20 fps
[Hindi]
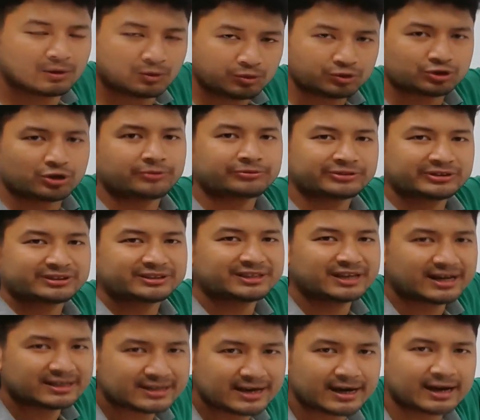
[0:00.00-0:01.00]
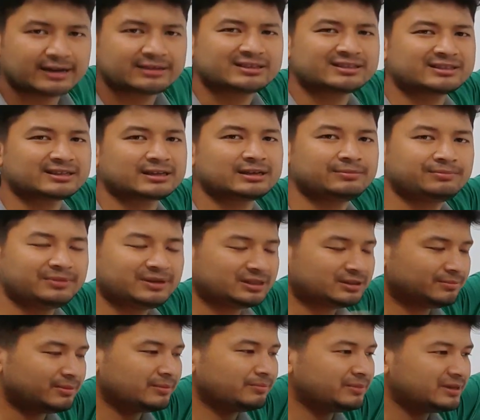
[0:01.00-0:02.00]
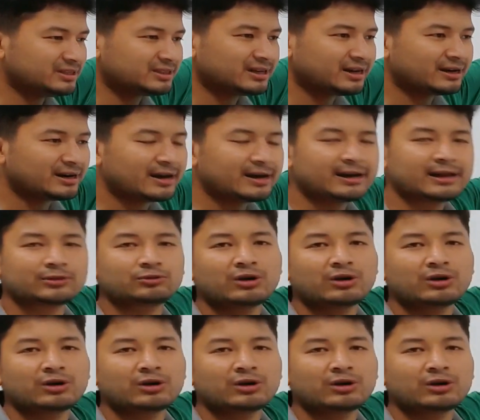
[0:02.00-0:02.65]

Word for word: कुछ ऑप्शन दिया जाएगा जैसे कि बीस में बीस करना है ना